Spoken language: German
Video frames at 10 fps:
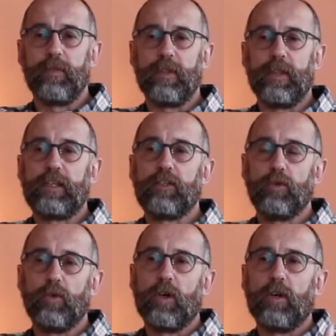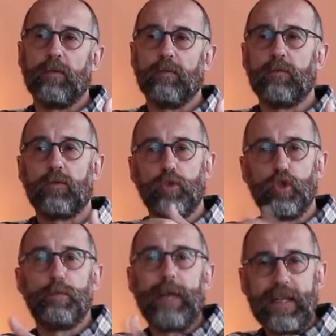nicht nur zu
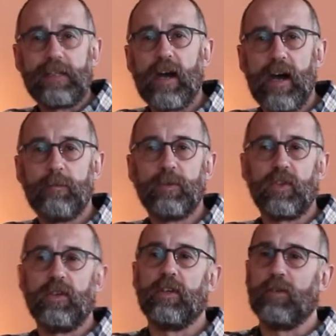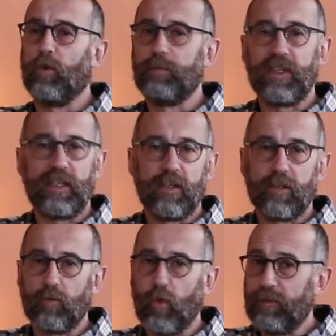spät kam, sondern ob die
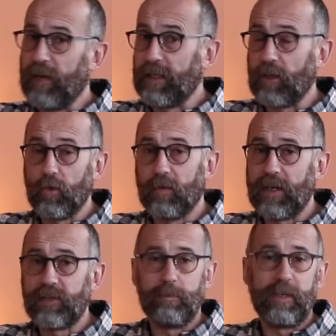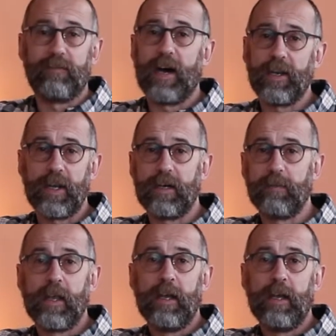irgendwo vielleicht auch noch was im Nirvana